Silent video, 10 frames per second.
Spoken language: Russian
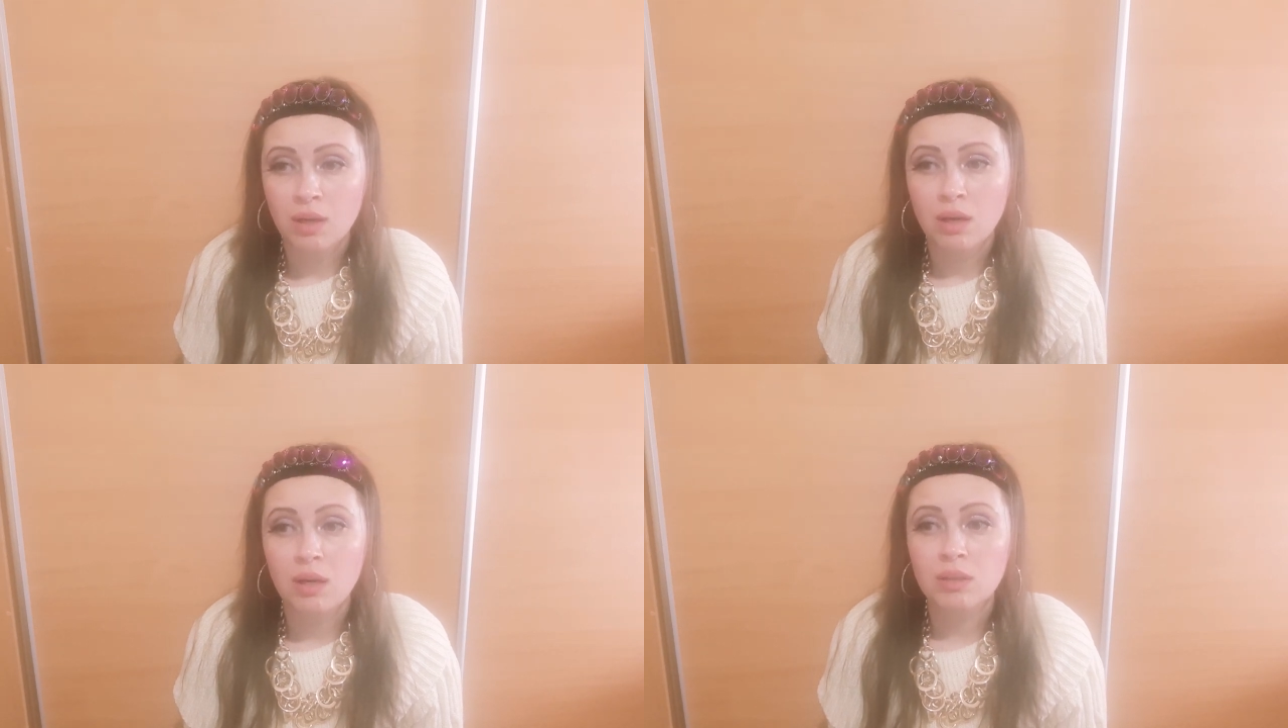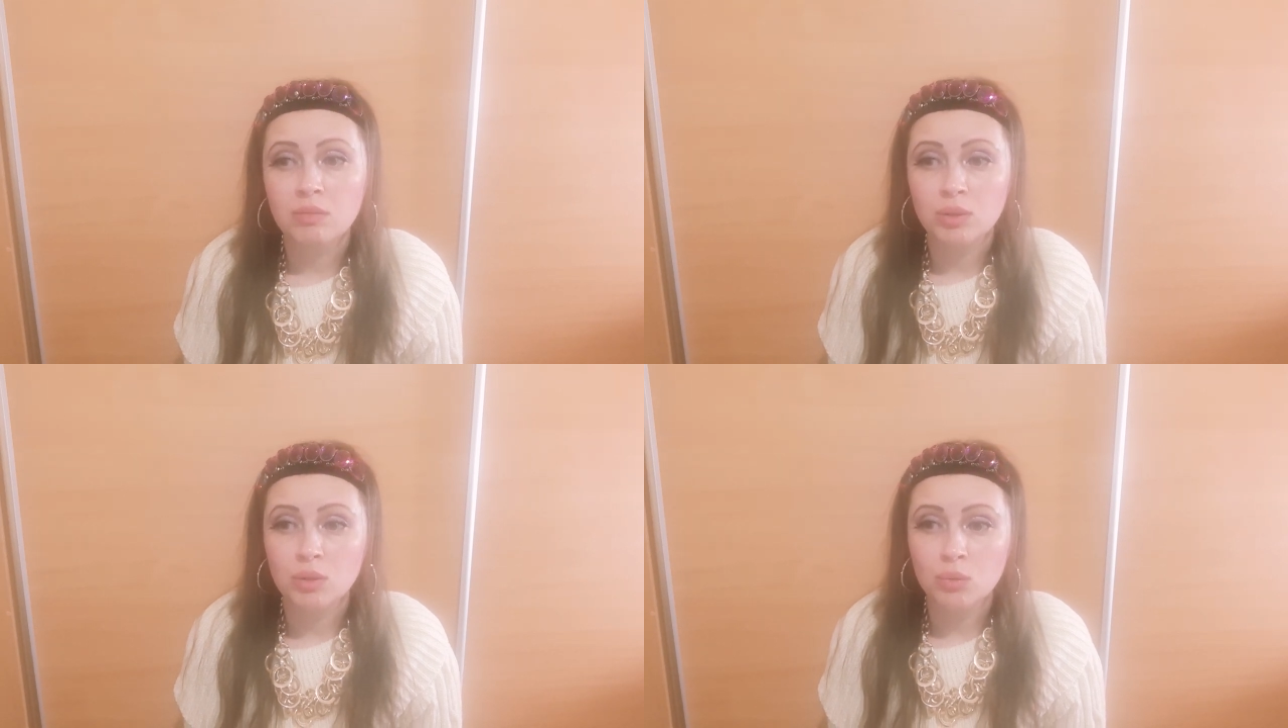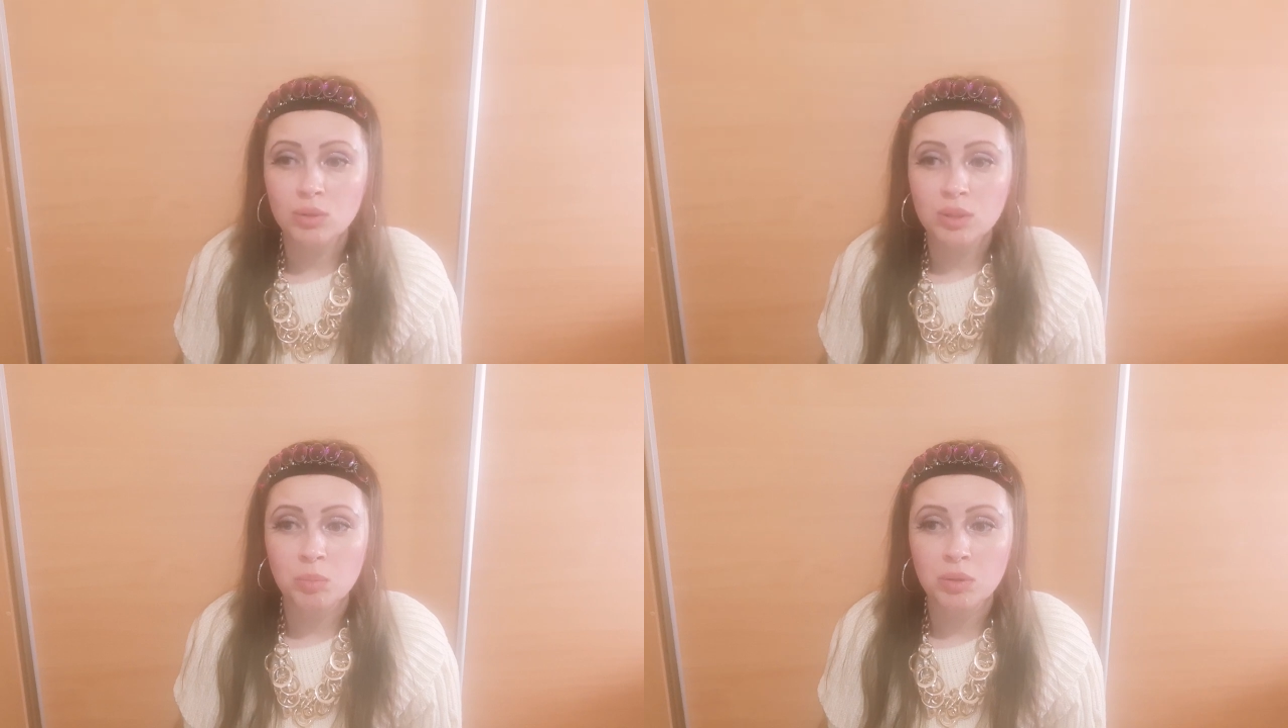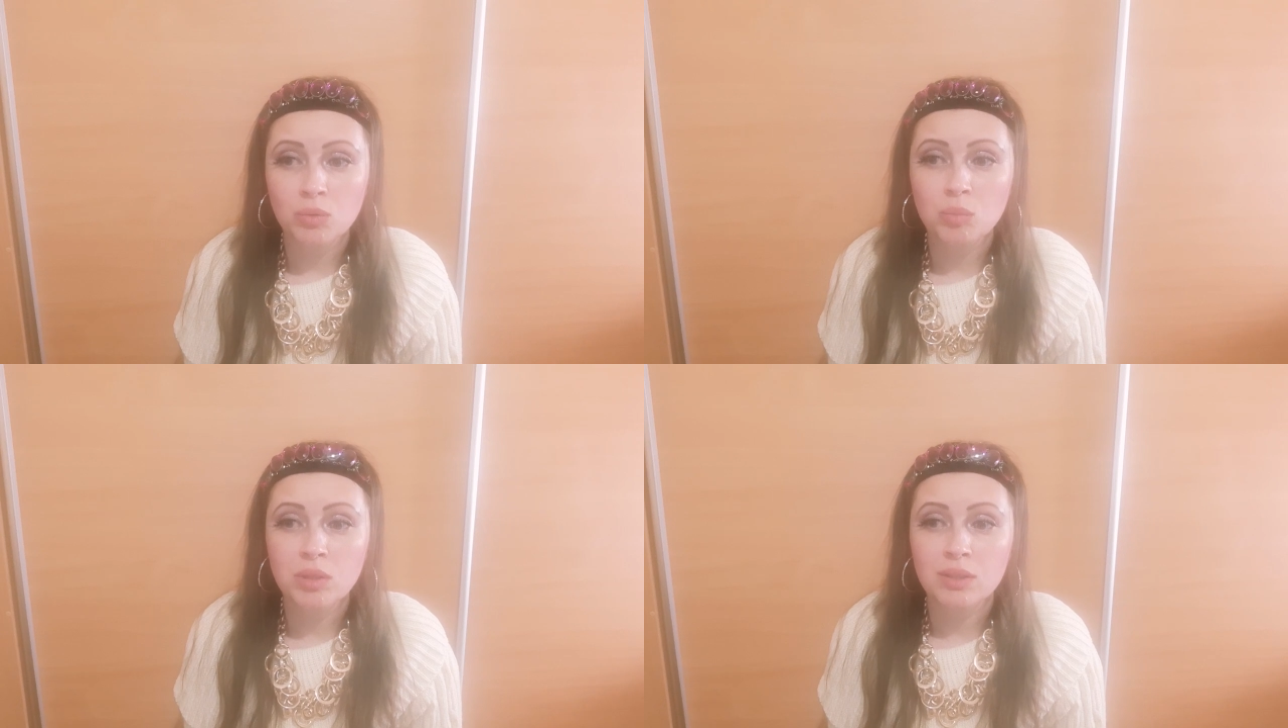«Ах вы, трусы!» –
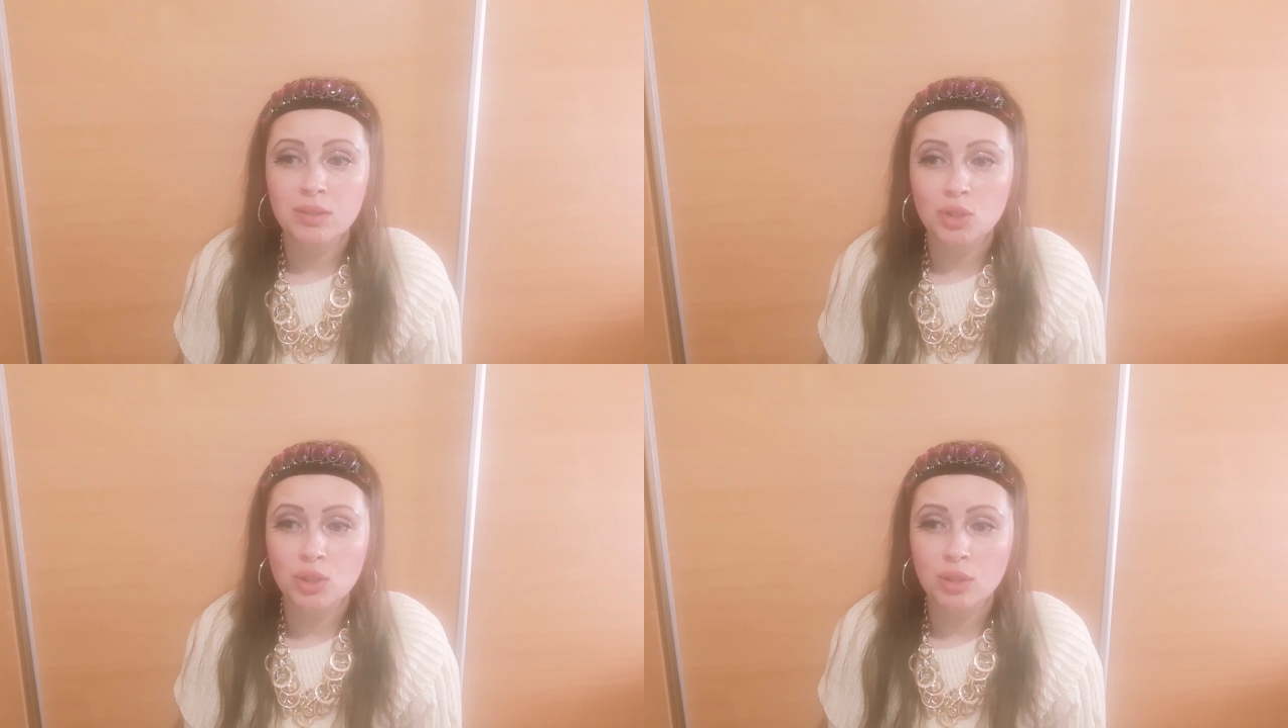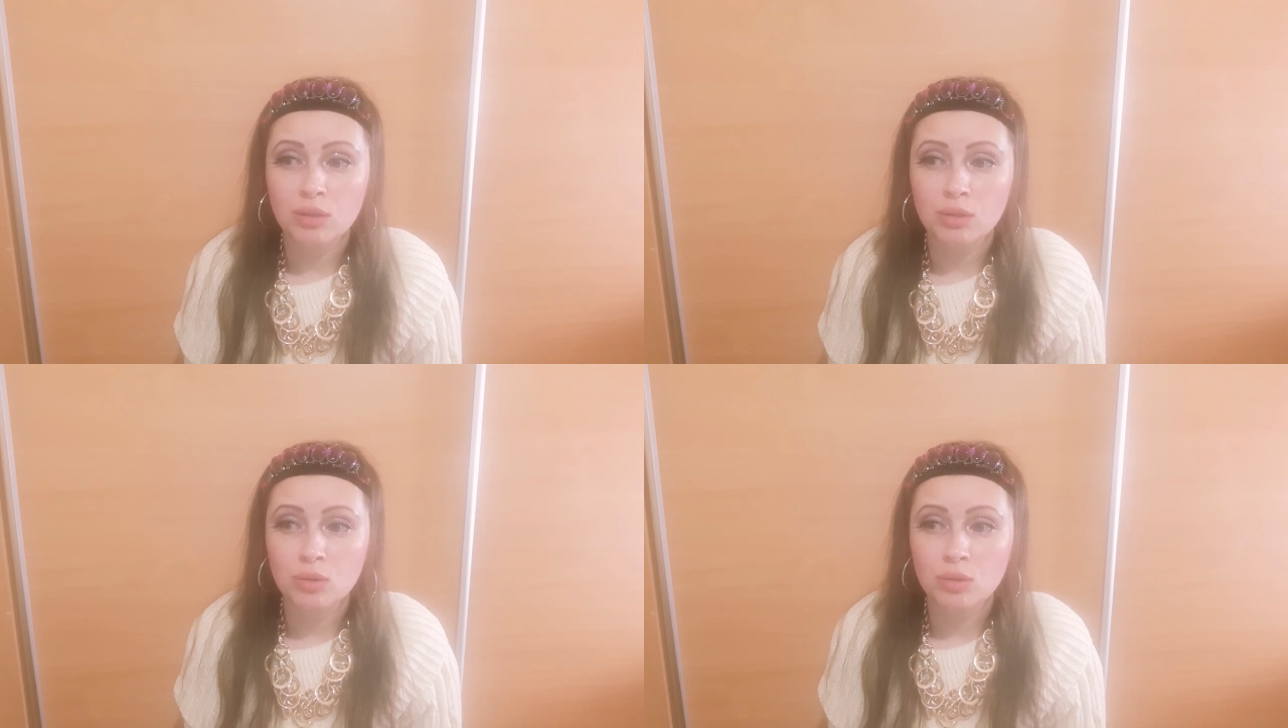подумал Хаджа.